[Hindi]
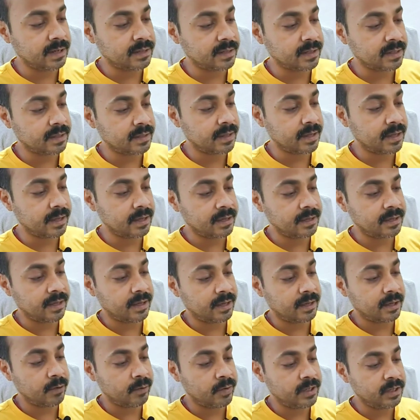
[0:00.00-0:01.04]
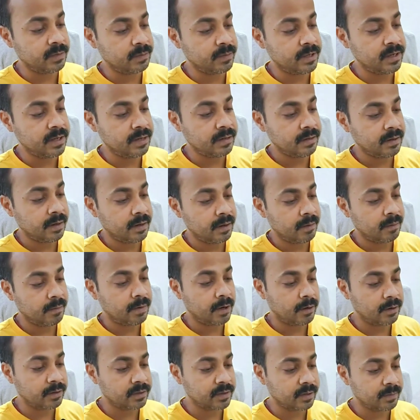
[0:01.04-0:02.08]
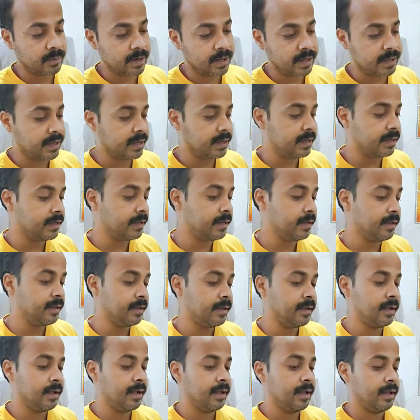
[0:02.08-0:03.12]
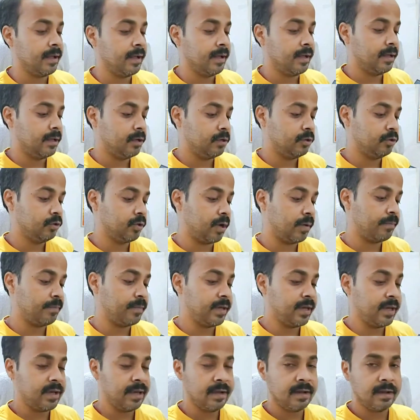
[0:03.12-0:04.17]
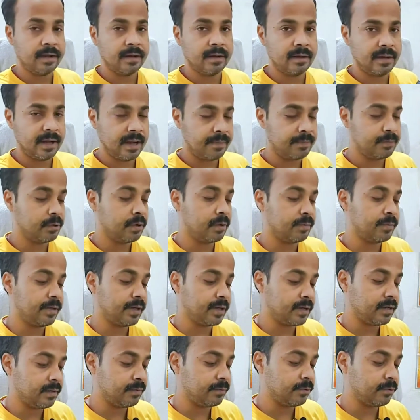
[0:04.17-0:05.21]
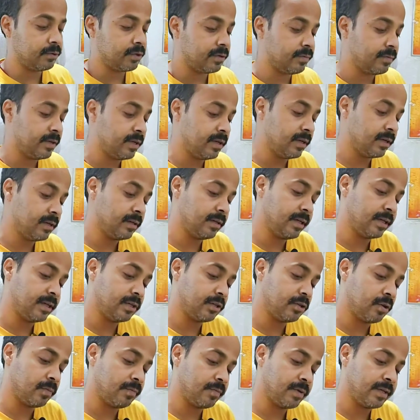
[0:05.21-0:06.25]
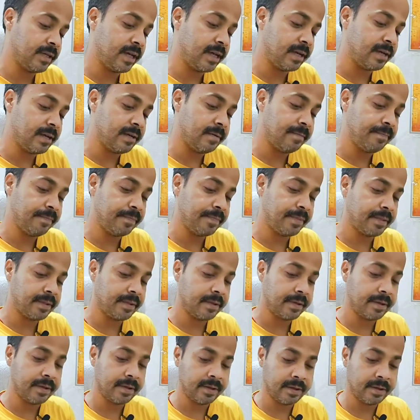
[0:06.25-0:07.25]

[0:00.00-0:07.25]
में भी लगा सकते हैं ये यूएसबी पावर सप्लाई के लिए जो आपके लैपटॉप या कंप्यूटर में डेस्कटॉप में जाएगा